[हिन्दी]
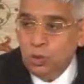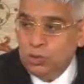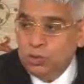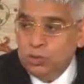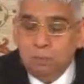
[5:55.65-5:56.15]

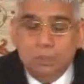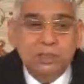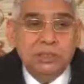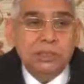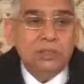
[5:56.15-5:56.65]
दोजक
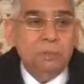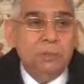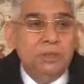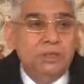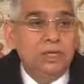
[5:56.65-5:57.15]
भिष्ट
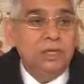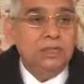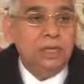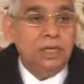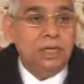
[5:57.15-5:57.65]
सभी
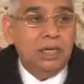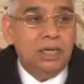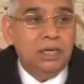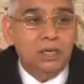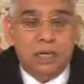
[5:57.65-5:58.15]
ते
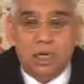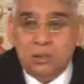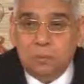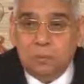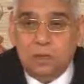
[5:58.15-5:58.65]
देखे
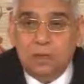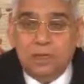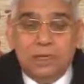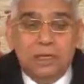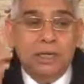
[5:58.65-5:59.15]

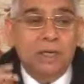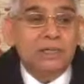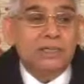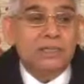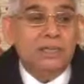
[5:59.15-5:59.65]
राजपाट के
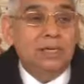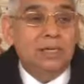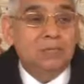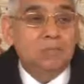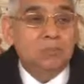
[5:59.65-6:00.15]
रसिया
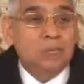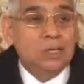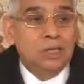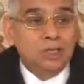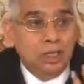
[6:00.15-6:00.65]

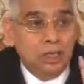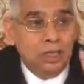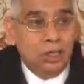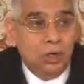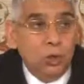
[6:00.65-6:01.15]

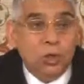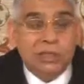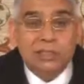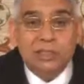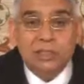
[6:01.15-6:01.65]
तीन
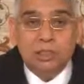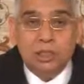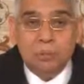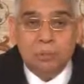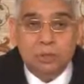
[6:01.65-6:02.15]
लोक से
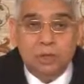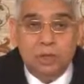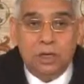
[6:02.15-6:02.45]
तरपत